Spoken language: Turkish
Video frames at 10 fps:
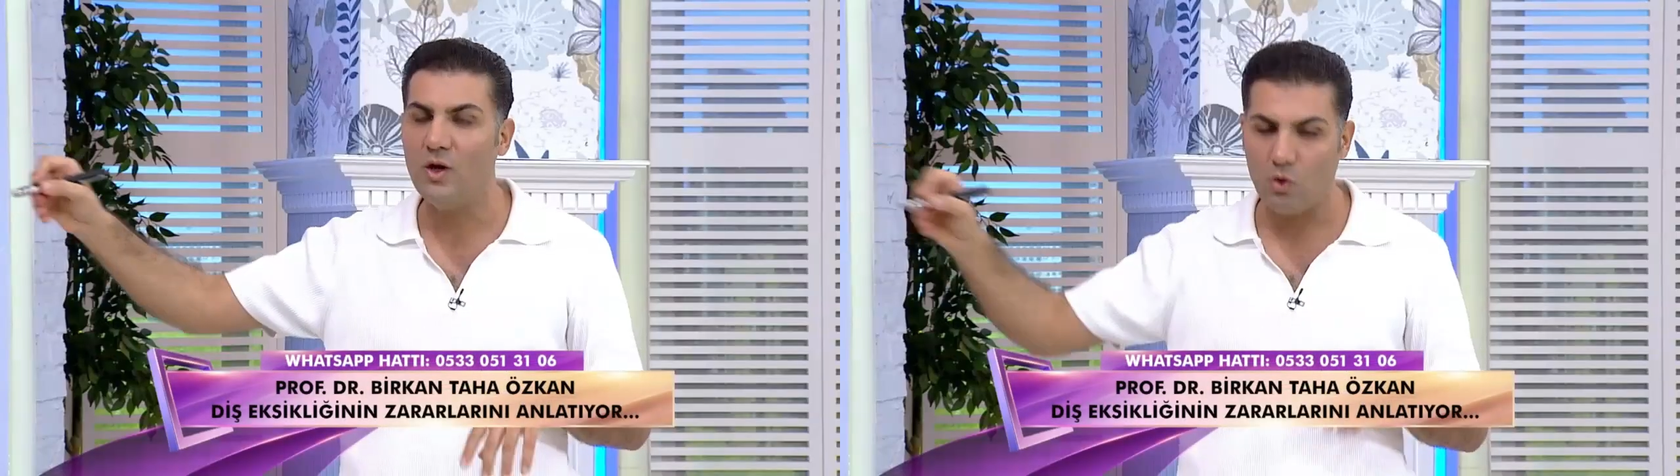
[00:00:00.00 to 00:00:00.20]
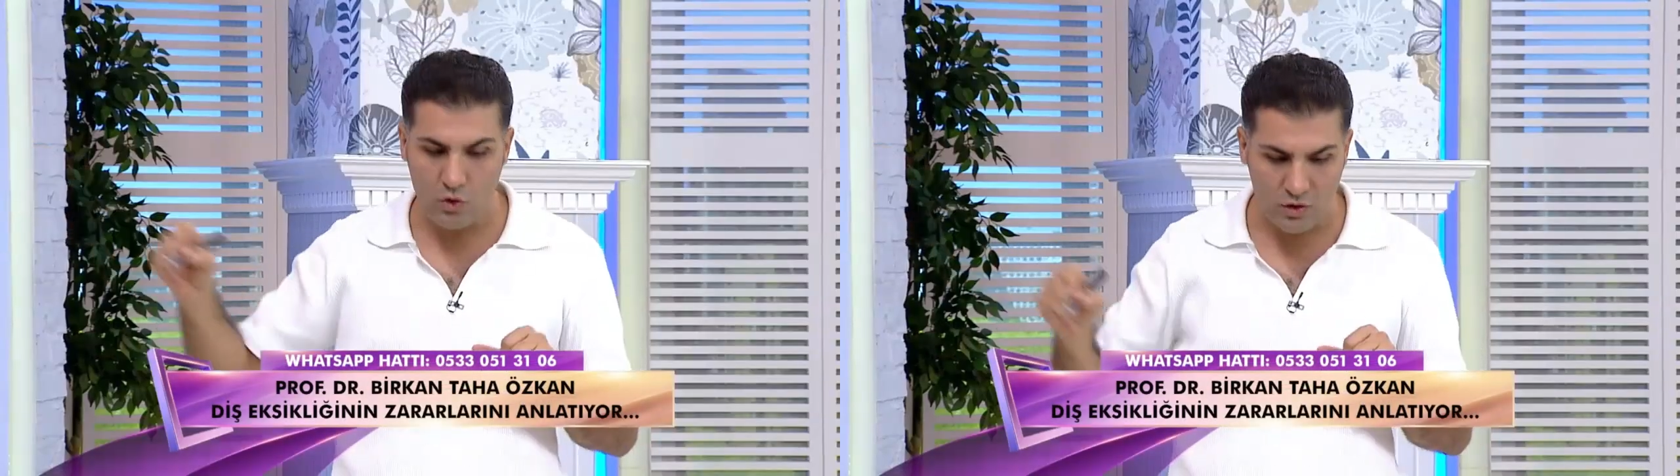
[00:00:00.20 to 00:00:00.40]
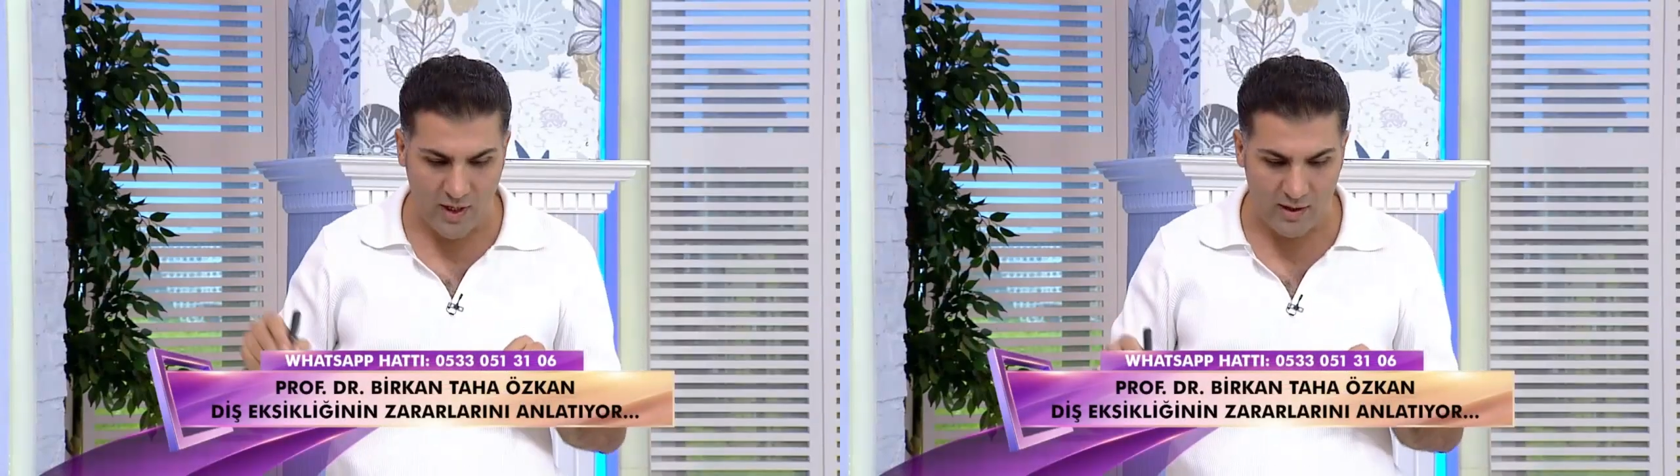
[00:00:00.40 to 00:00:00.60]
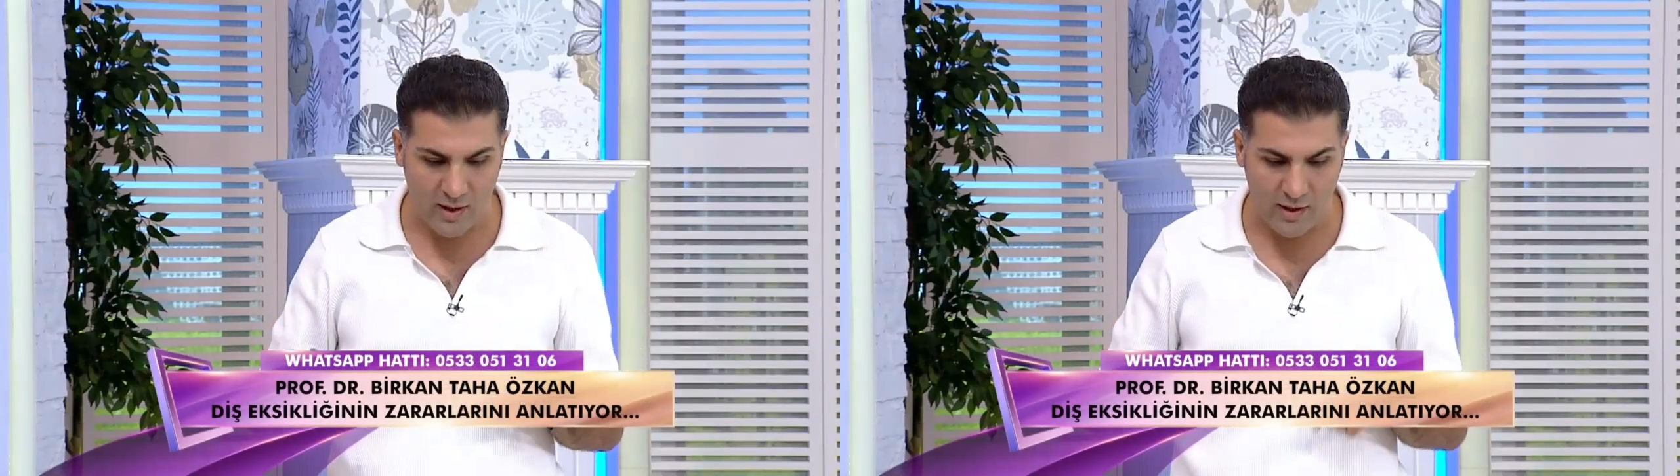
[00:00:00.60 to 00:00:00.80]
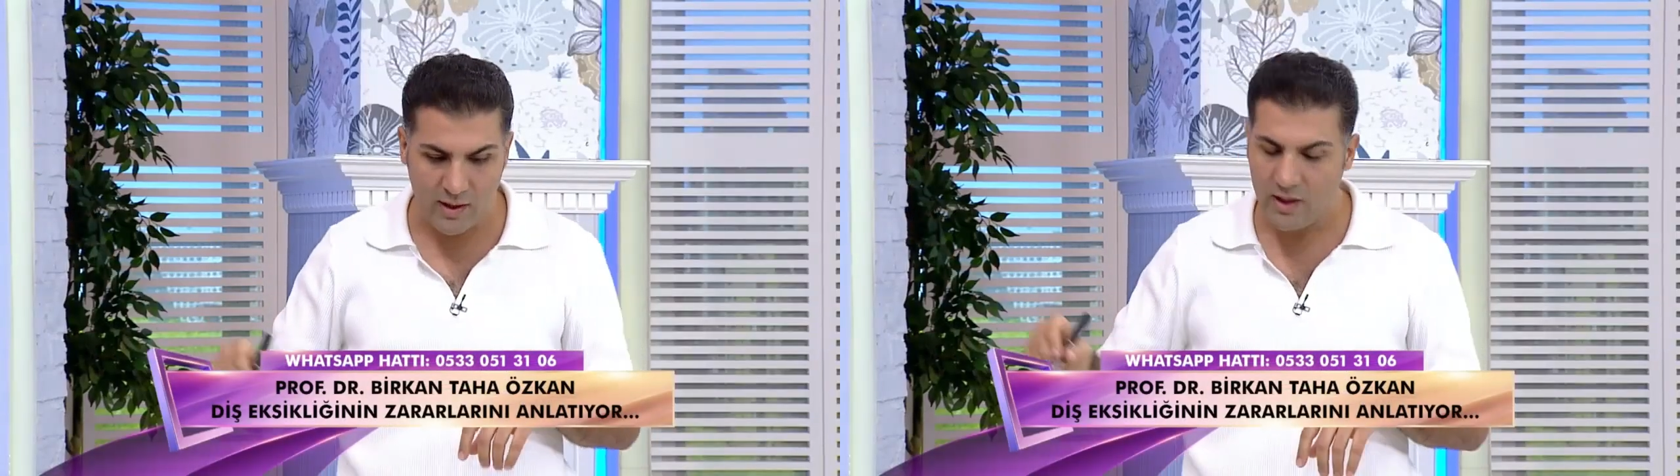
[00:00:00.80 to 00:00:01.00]
Çok o önemli. nedenle
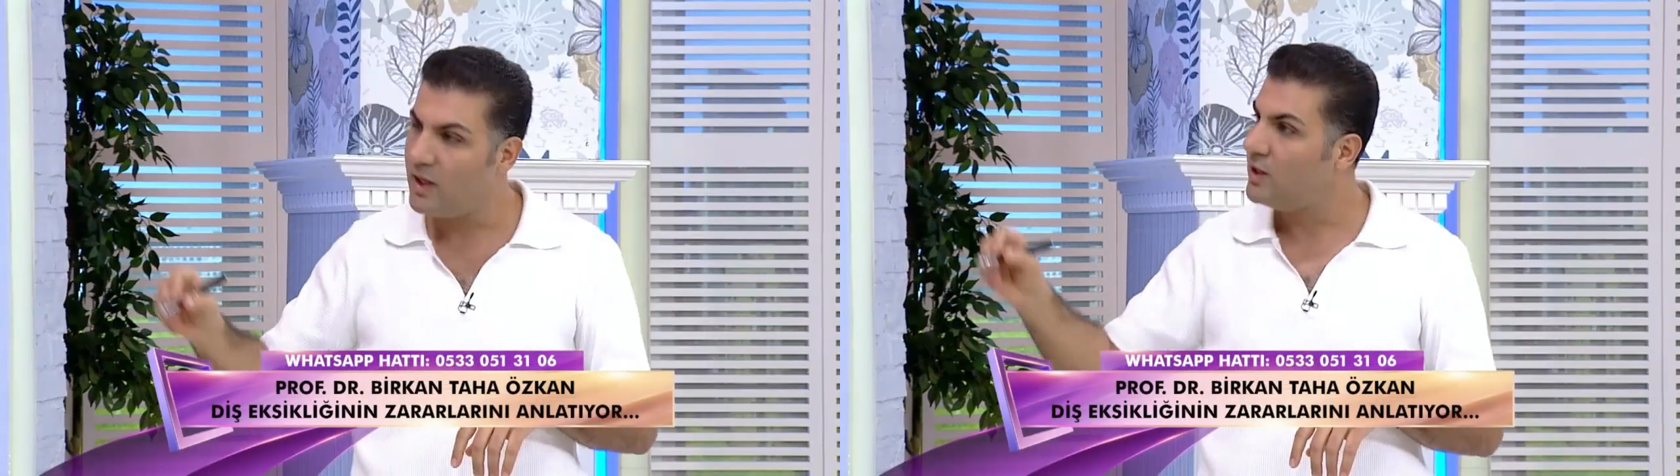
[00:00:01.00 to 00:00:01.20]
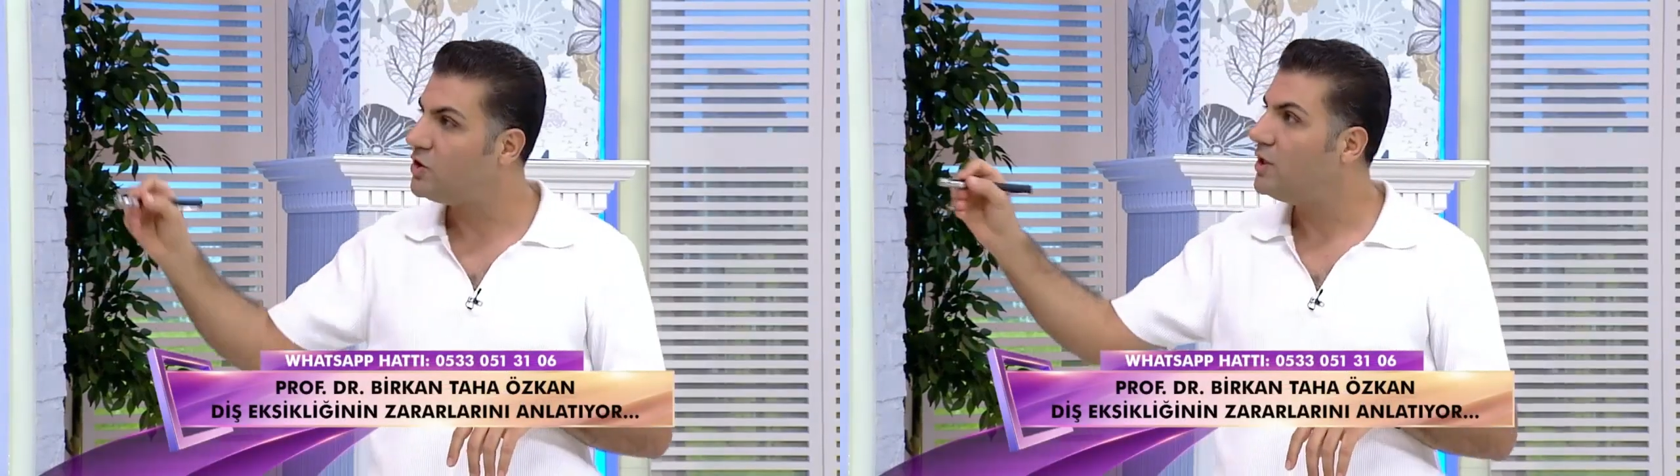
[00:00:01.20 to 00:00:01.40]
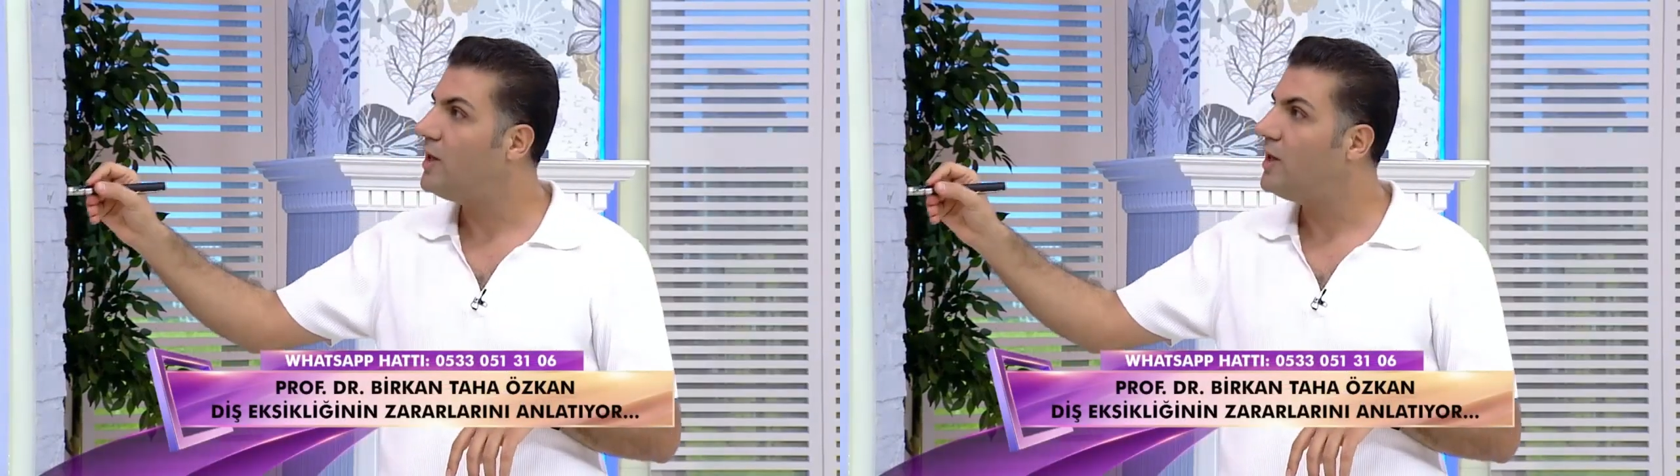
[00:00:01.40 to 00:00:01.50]
hani çene